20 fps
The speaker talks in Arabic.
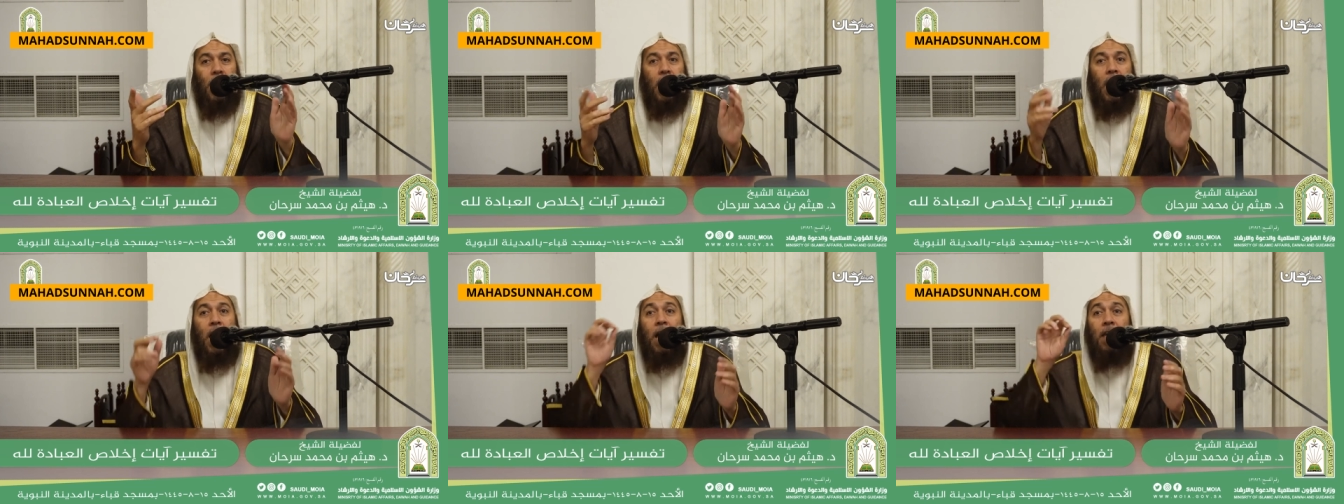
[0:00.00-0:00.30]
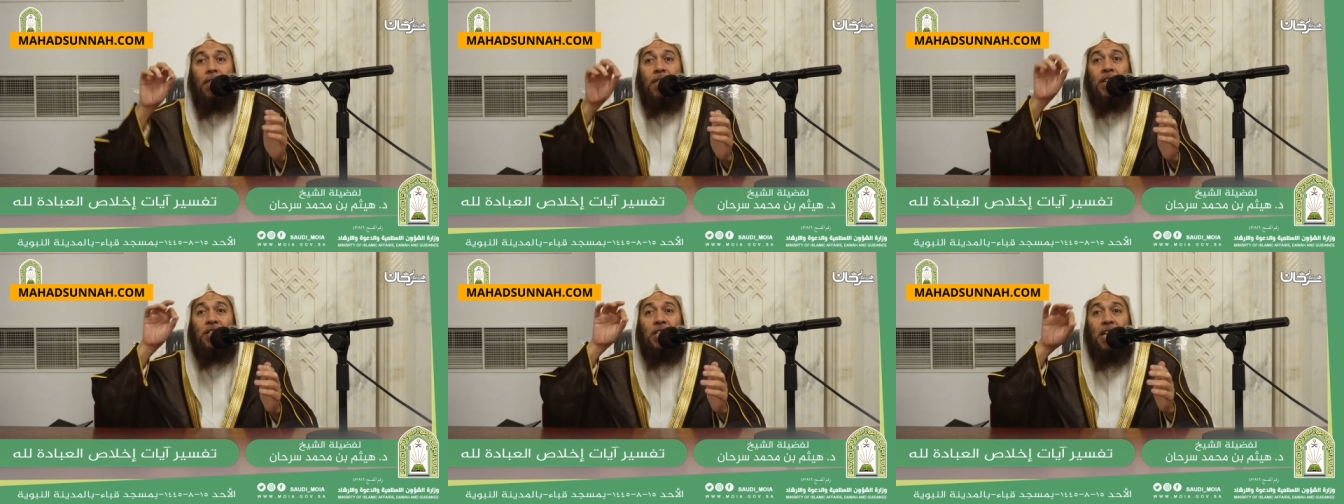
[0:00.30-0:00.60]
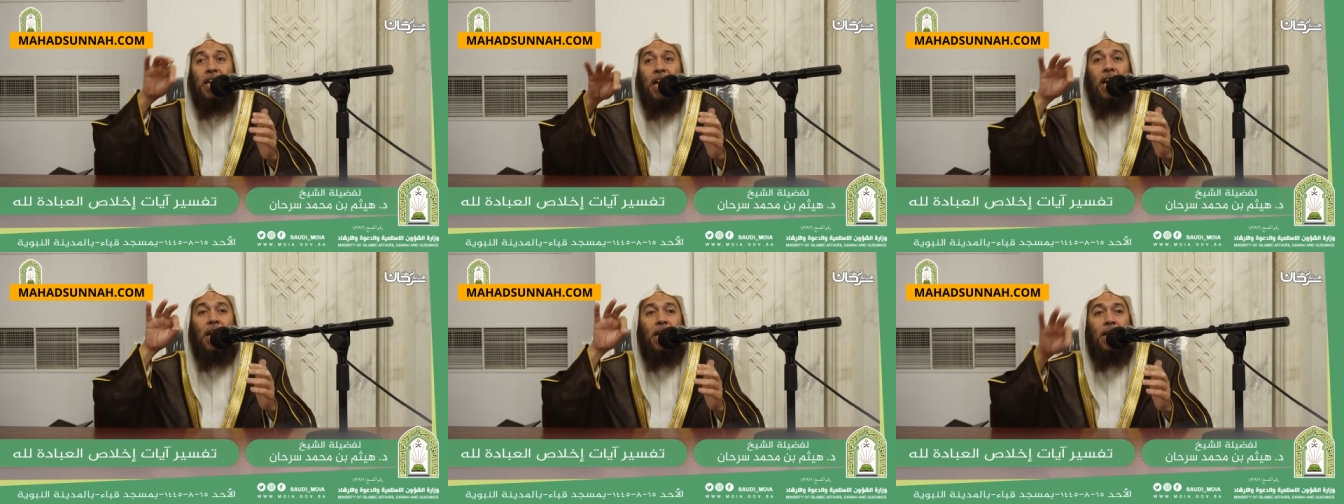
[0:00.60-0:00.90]
هذا
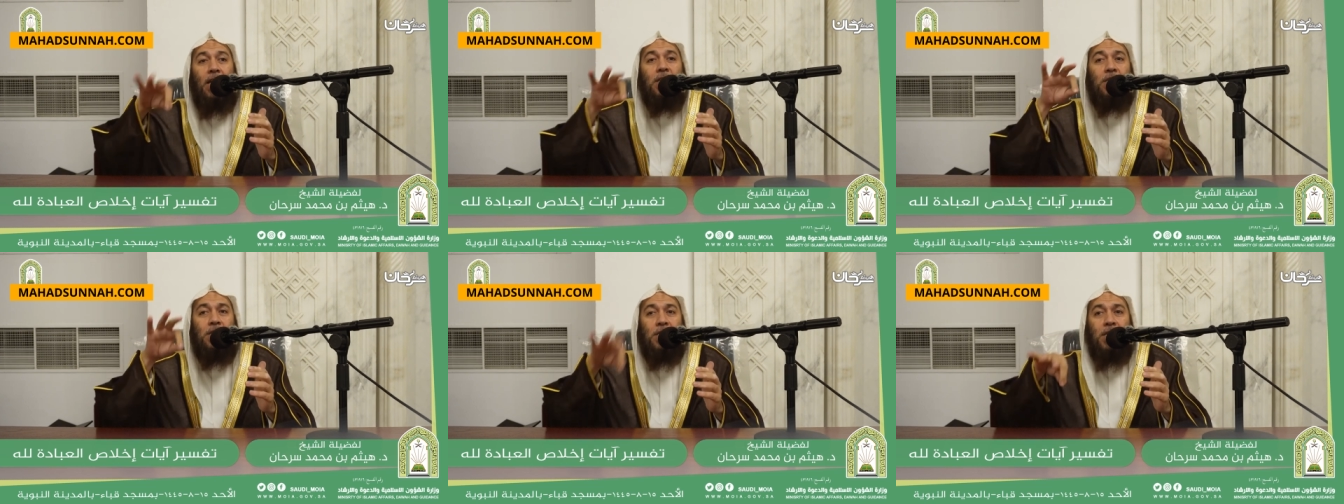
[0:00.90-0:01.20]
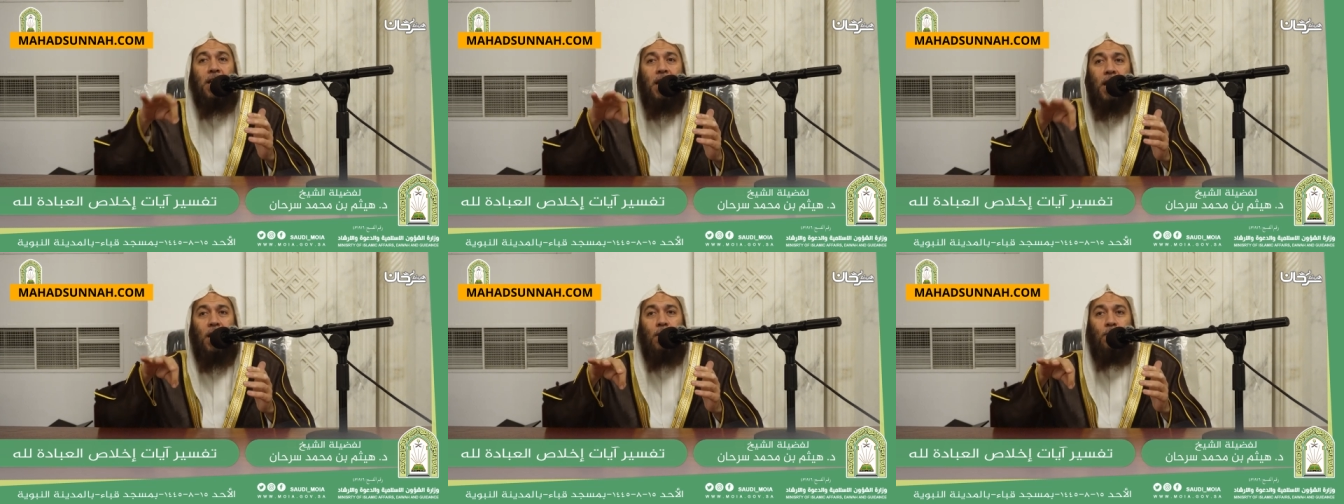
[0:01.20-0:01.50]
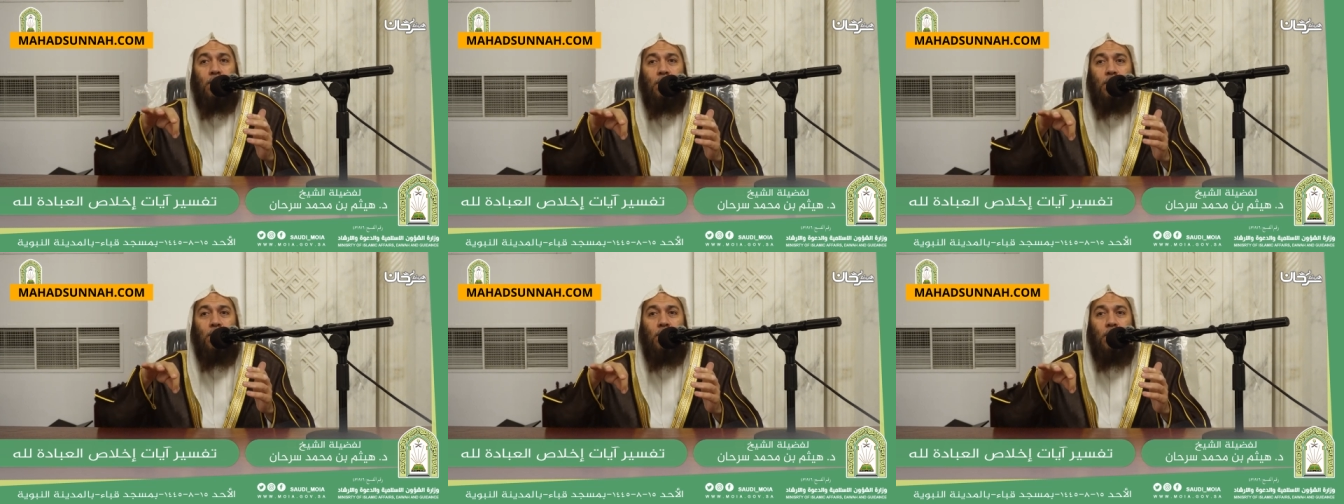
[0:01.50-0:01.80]
شيخ الإسلام
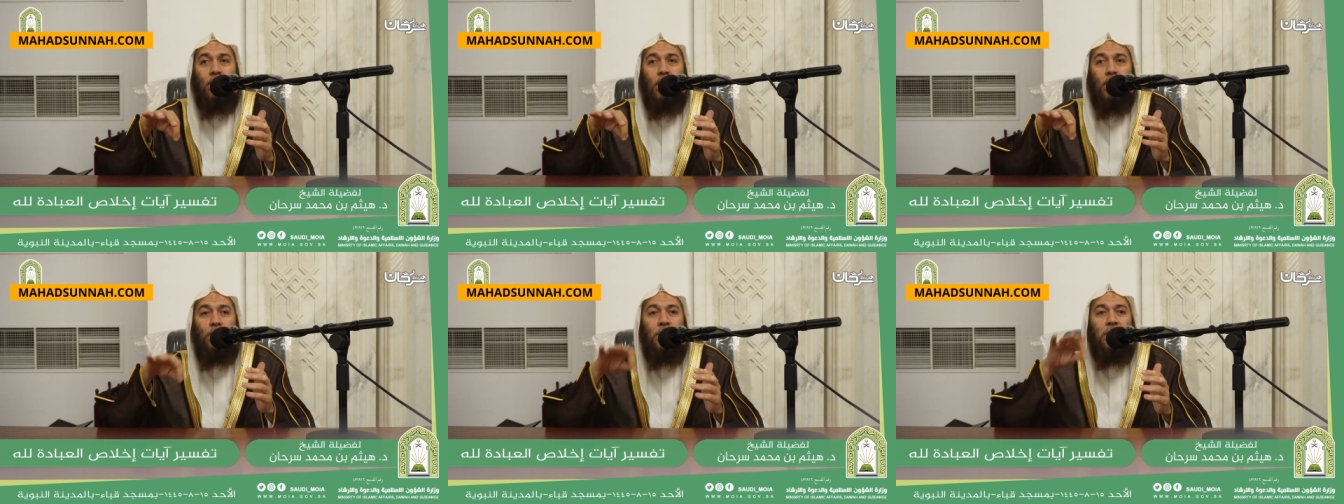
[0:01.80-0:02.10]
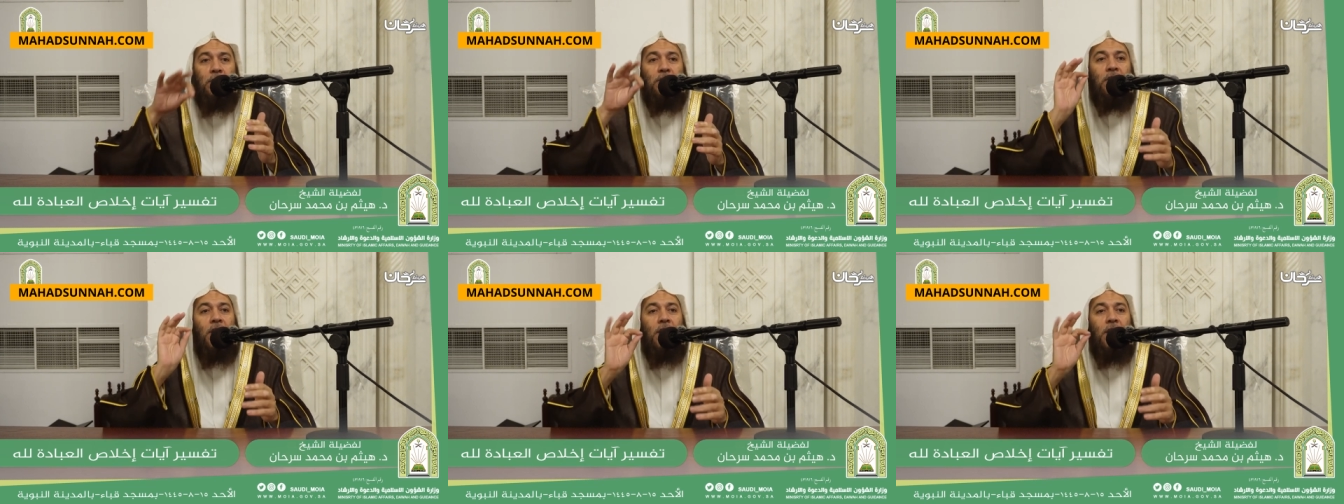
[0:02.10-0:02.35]
ابن